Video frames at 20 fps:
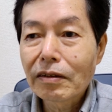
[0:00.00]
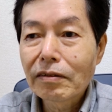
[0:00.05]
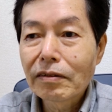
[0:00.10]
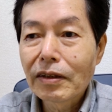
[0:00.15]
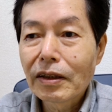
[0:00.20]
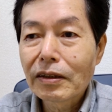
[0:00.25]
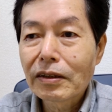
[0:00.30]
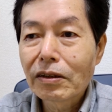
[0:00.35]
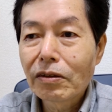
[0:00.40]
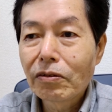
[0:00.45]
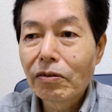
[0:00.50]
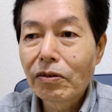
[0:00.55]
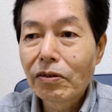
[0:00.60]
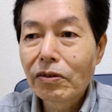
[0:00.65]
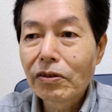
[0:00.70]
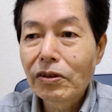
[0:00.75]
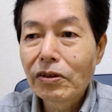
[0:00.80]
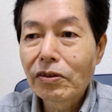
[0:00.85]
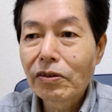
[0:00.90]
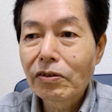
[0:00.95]
亡くなった
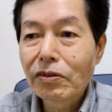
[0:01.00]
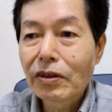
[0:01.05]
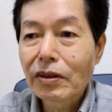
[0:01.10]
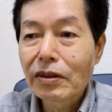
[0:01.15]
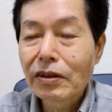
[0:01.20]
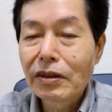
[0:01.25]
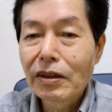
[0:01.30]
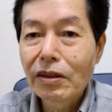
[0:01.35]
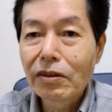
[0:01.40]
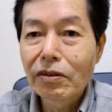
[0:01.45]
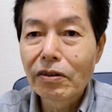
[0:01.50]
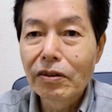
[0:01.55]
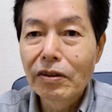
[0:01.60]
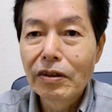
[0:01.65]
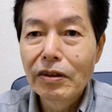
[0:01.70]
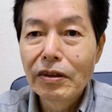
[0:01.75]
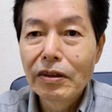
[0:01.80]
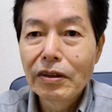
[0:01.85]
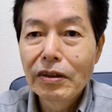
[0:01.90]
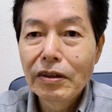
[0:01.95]
法事の席で
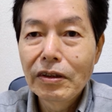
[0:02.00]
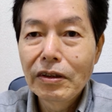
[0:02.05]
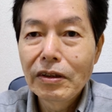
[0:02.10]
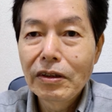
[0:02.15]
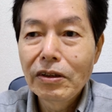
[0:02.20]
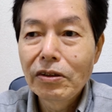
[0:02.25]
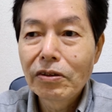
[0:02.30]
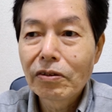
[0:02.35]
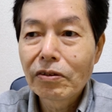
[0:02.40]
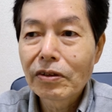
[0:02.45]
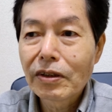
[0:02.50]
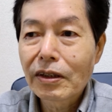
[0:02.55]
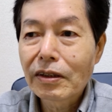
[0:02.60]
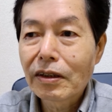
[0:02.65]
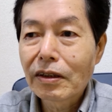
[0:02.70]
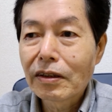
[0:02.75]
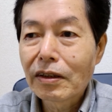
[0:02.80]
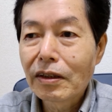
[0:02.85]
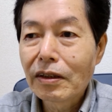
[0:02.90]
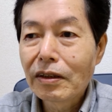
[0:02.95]
の人情
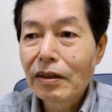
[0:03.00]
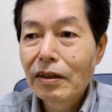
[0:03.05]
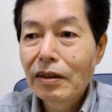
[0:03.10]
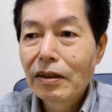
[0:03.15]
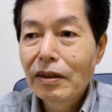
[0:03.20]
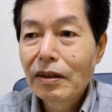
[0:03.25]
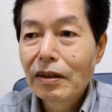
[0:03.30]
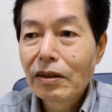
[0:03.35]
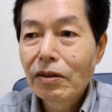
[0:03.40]
沙汰で、